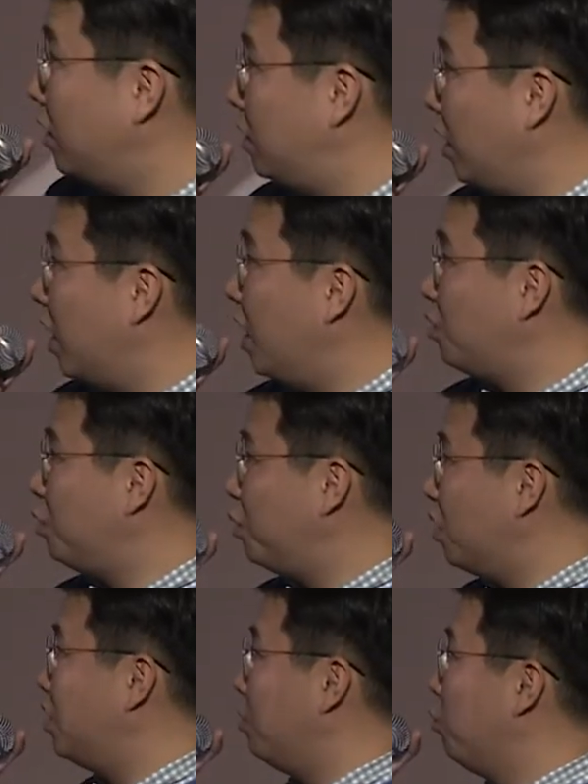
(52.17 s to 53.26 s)
제가
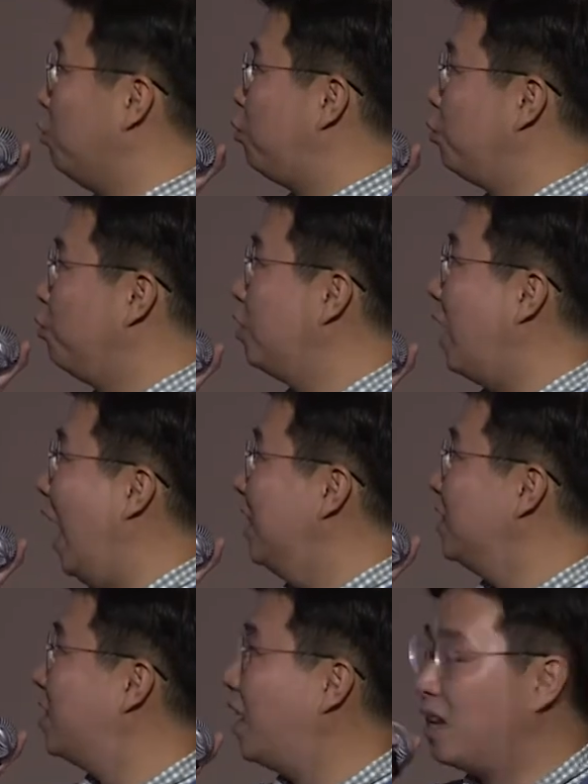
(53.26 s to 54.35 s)
설정한 제목은 중국에서
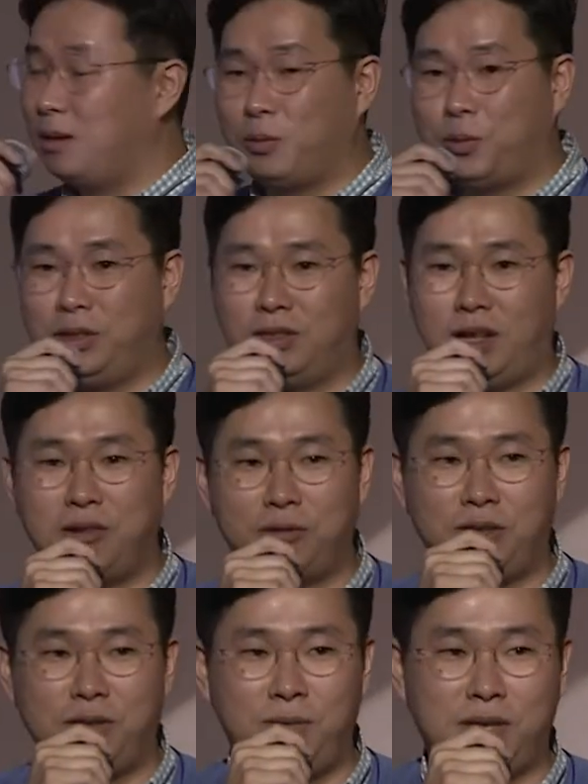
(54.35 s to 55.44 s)
아직 살아남고 있는
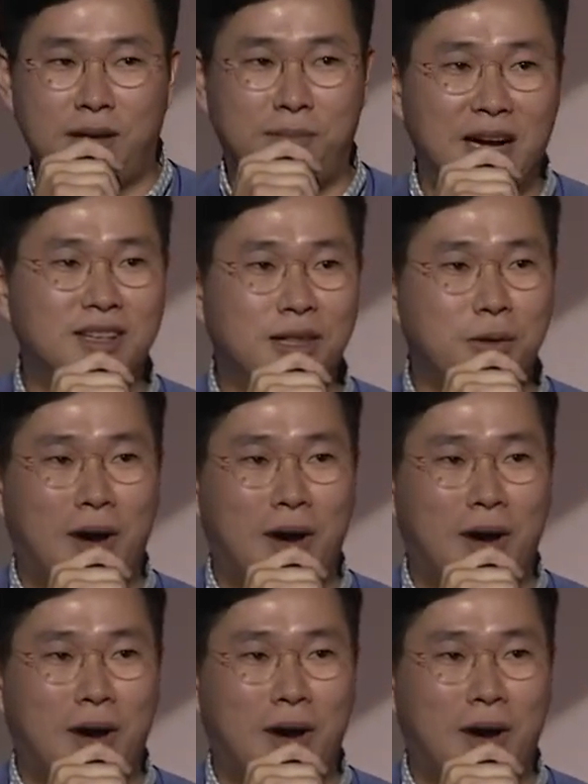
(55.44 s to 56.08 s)
한국인입니다. 말 그대로